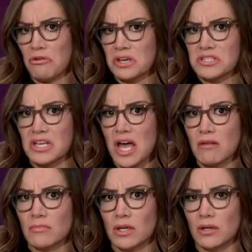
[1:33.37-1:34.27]
quizá
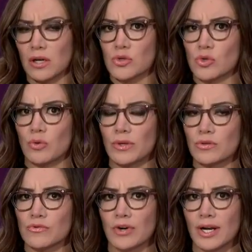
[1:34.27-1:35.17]
que los
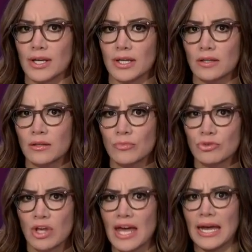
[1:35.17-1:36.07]
documentos fueran
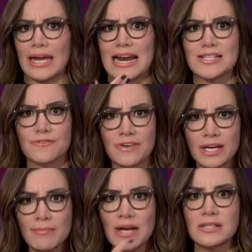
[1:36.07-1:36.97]
legítimos, que las
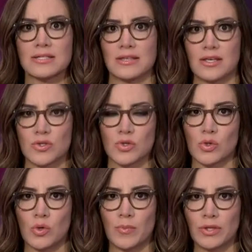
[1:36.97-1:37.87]
firmas de estos
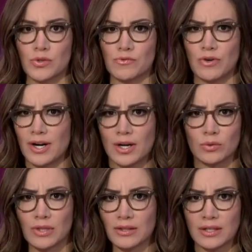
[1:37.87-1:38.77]
documentos fueran
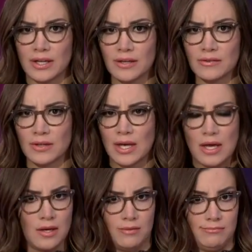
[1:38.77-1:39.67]
auténticas.
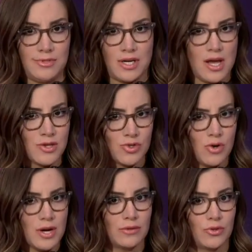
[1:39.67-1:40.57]
Sería
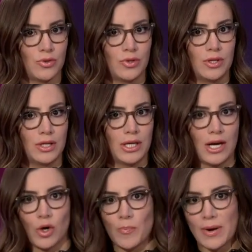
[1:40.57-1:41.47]
insólito que
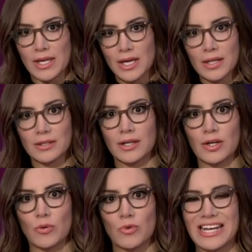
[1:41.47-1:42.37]
la compañía de
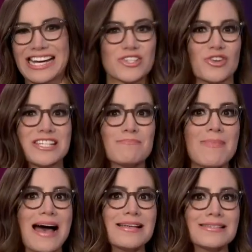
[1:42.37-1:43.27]
telecomunicaciones
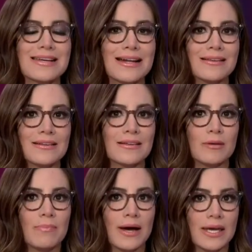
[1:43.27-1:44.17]
más grande del
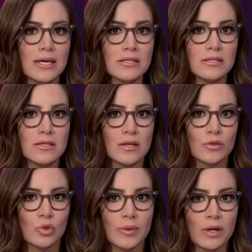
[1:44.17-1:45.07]
país
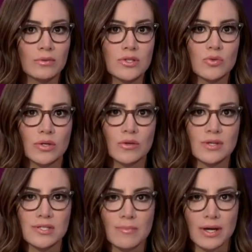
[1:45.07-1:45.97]
tuviera un descuido de
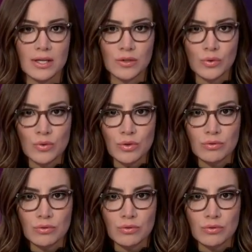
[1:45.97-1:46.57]
esa magnitud.